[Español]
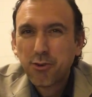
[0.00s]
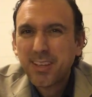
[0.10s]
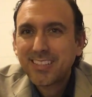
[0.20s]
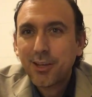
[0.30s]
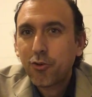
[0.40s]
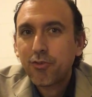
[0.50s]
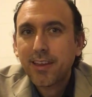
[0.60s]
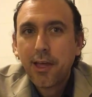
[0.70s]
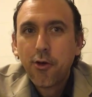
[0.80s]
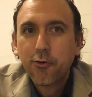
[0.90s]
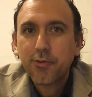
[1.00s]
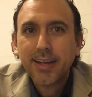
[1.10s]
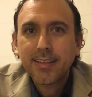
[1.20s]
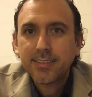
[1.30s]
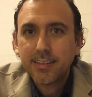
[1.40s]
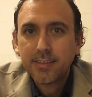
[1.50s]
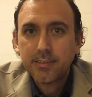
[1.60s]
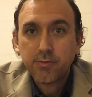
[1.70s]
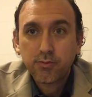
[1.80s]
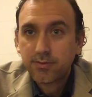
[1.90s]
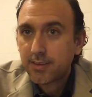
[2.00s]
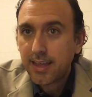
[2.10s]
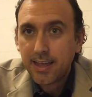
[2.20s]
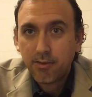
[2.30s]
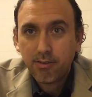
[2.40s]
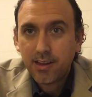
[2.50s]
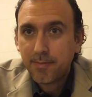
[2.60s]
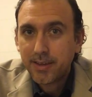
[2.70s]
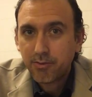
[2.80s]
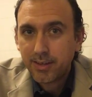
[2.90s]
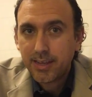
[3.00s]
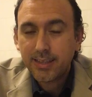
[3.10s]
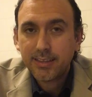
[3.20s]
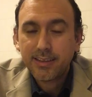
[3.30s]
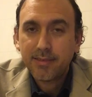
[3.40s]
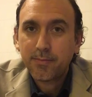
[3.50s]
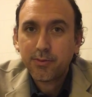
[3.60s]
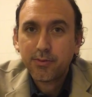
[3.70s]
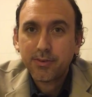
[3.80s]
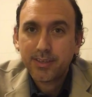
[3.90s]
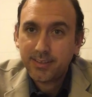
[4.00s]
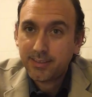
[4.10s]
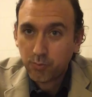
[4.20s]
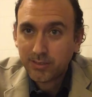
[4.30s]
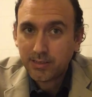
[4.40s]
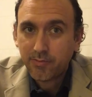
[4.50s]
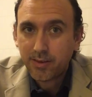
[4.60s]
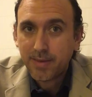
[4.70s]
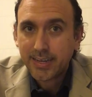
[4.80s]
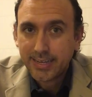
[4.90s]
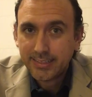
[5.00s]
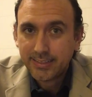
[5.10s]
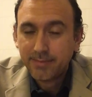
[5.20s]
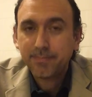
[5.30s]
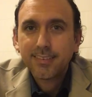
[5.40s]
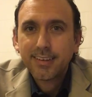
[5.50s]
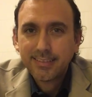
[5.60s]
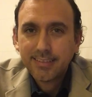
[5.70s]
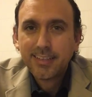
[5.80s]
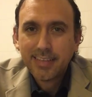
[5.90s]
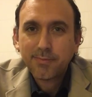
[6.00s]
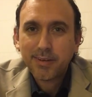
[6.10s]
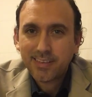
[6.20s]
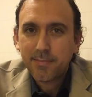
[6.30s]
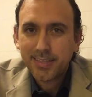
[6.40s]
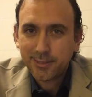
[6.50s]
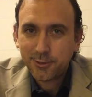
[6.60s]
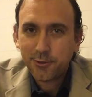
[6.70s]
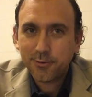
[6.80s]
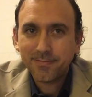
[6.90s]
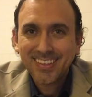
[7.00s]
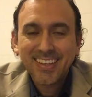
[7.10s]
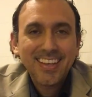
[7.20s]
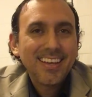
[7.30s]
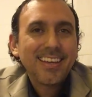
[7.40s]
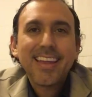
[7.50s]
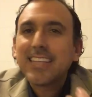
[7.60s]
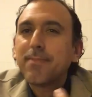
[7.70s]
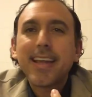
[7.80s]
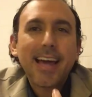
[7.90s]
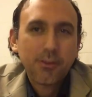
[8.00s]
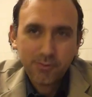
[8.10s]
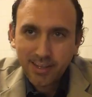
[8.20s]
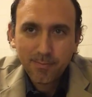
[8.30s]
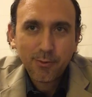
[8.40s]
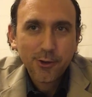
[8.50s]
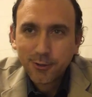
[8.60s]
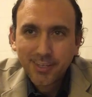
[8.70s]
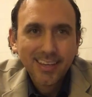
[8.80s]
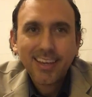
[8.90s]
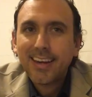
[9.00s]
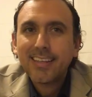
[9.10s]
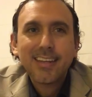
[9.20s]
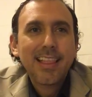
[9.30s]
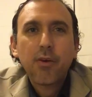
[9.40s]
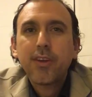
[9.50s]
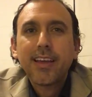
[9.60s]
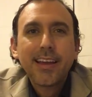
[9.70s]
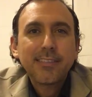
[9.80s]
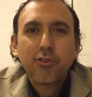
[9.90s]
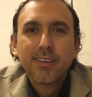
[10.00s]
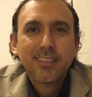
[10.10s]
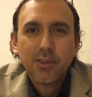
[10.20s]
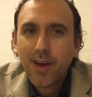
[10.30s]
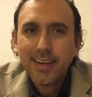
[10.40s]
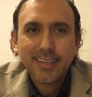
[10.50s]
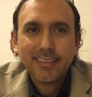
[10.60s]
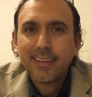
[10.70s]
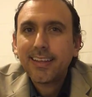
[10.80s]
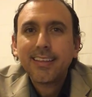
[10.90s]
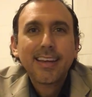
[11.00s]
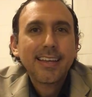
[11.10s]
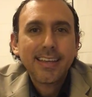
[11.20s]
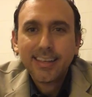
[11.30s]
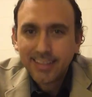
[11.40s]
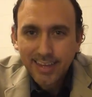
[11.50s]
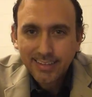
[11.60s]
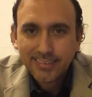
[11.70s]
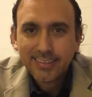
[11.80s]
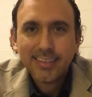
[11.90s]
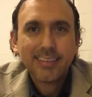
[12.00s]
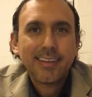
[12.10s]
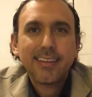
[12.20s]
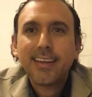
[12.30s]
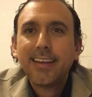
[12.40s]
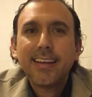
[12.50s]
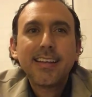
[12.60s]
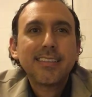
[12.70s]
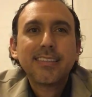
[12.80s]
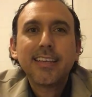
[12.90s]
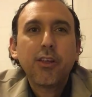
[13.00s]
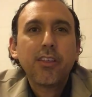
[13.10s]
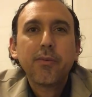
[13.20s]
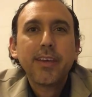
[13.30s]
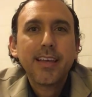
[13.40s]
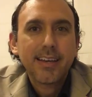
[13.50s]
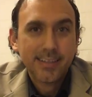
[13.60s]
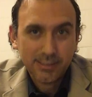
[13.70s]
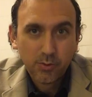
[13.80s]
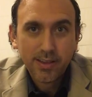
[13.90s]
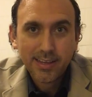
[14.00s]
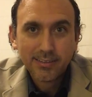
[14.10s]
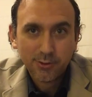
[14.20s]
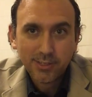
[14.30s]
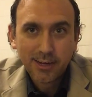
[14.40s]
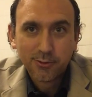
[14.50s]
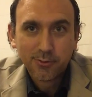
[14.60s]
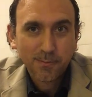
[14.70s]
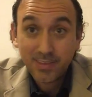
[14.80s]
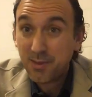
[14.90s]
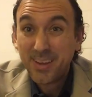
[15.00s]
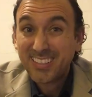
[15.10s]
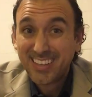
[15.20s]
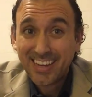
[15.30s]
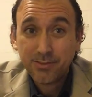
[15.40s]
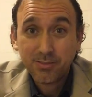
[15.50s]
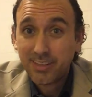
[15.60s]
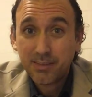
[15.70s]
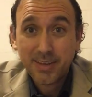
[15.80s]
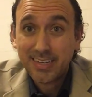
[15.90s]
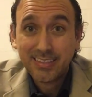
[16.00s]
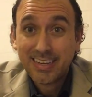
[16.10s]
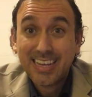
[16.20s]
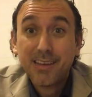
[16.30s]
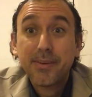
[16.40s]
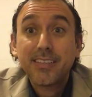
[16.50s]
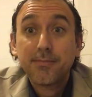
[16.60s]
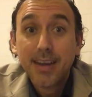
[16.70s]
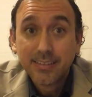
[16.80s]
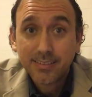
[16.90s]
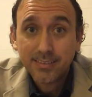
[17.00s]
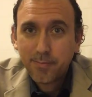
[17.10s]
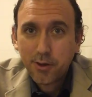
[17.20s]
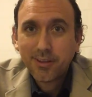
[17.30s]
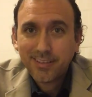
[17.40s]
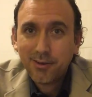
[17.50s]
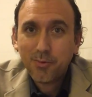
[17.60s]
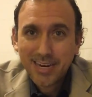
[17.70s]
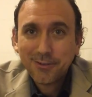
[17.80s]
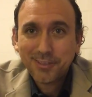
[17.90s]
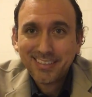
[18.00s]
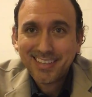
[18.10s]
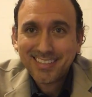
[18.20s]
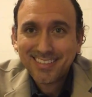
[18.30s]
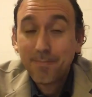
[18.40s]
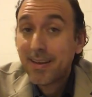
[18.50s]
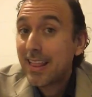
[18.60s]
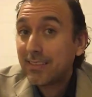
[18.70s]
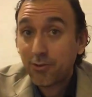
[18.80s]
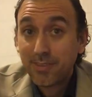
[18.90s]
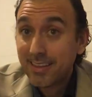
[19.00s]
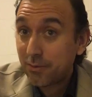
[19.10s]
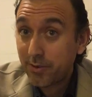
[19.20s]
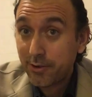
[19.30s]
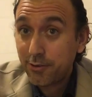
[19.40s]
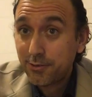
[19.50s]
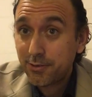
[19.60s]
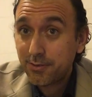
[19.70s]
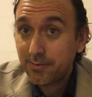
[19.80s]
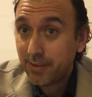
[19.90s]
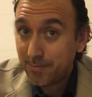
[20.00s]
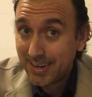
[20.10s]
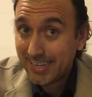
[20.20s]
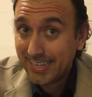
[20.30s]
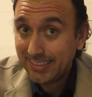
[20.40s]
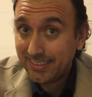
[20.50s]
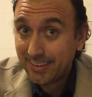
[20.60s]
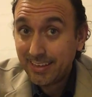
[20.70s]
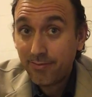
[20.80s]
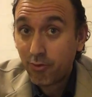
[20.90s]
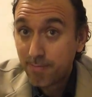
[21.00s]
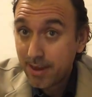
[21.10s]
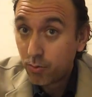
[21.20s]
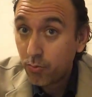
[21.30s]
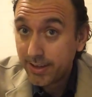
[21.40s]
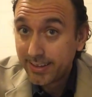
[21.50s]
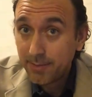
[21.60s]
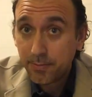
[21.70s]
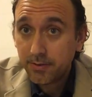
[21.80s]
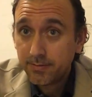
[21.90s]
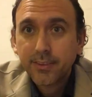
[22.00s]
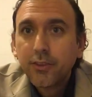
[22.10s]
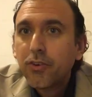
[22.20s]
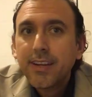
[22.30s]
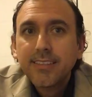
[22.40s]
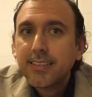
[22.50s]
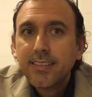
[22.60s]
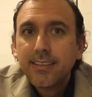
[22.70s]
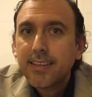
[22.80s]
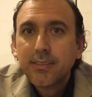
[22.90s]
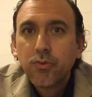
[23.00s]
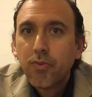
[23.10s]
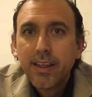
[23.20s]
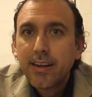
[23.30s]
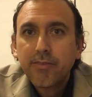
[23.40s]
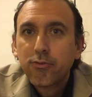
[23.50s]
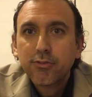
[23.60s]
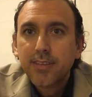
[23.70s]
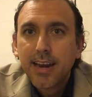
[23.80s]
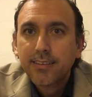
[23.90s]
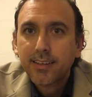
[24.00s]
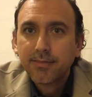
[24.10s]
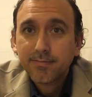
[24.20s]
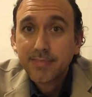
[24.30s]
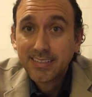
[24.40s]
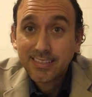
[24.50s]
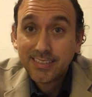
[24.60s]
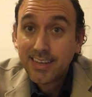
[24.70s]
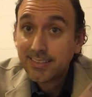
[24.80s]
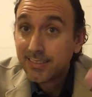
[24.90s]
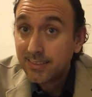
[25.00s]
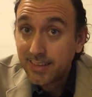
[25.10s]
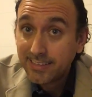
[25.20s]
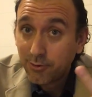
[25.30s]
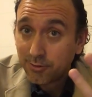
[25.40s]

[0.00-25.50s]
solo te has encontrado con que te sientes frustrado la mayoría del tiempo y te cuesta firmar gente, necesitas prestarme atención. Quieres manejar tu tiempo, yo sé, quieres ganar un ingreso residual que te dé tranquilidad y que te dé el estilo de vida que sueñas, ¿no es cierto? Y ves que eso se desvanece cada vez más. Pero te tengo buenas noticias. Para disfrutar de tu negocio, firmar gente y formar un equipo, no necesitas sufrir ni frustrarte. Necesitas tres